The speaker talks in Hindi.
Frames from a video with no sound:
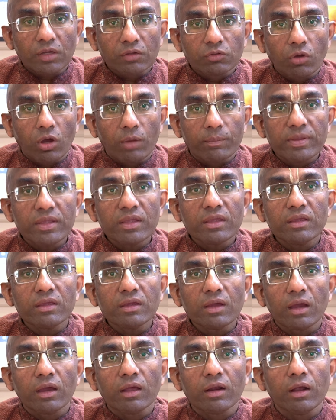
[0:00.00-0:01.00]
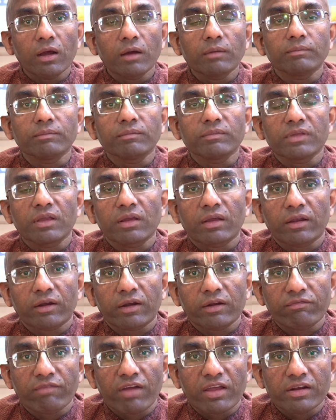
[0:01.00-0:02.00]
तो अभी अगर हम ये
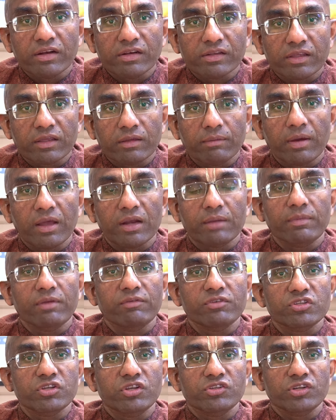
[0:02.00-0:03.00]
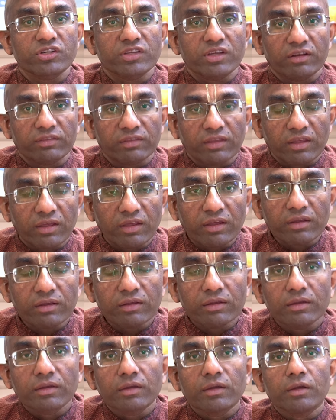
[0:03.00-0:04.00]
क्रिकेट फाइनल के बारे में विश्लेषण करते हैं
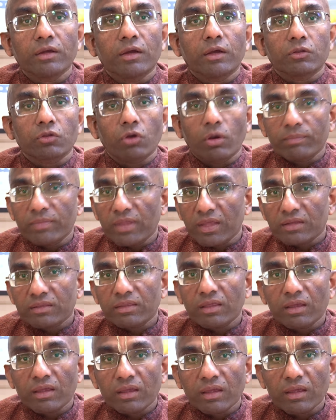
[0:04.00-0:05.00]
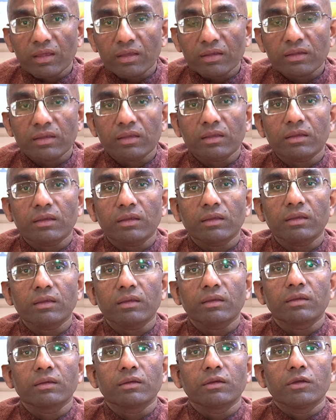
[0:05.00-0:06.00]
तो हम देखते हैं कि
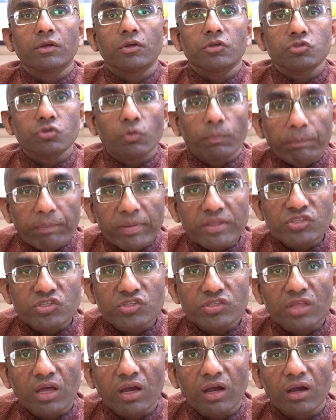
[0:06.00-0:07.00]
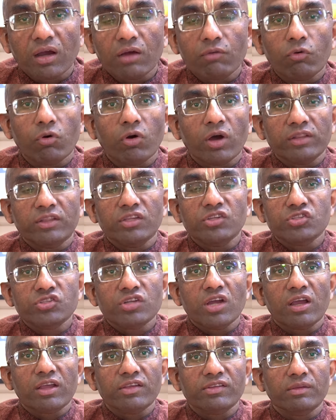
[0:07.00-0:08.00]
जो पिच था वो
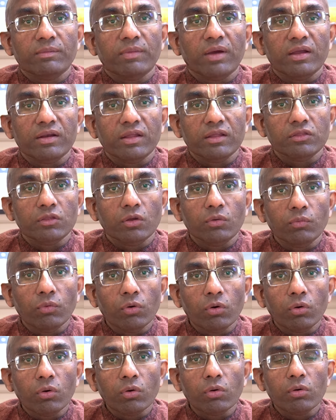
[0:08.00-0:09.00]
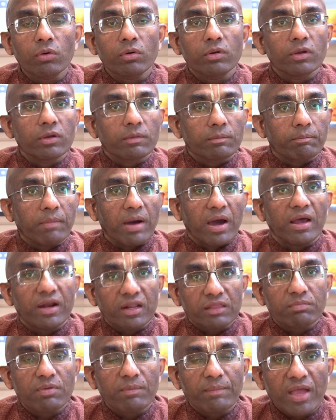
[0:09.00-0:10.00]
अधिष्ठा के समान है तो वो
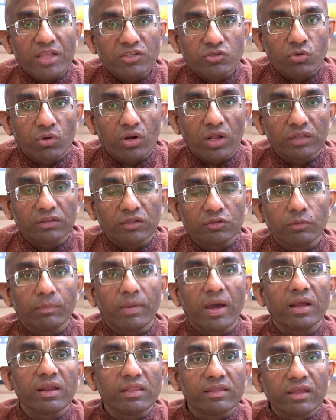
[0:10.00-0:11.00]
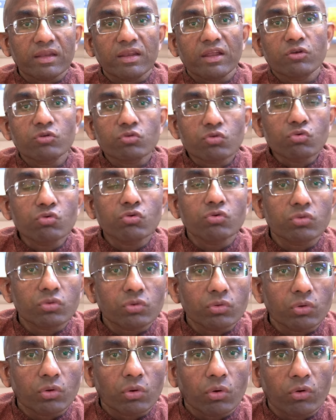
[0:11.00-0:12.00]
भारत में मैच हो रहा था तो भारत के लिए अनुकूल
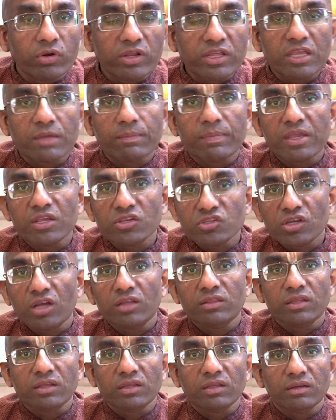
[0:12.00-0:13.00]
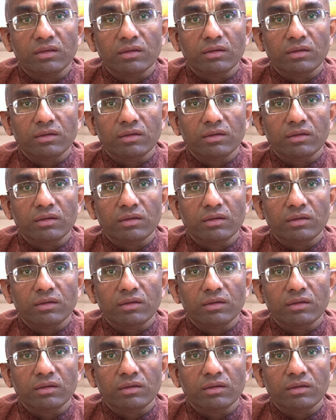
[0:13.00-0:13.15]
होने की अपेक्षा थी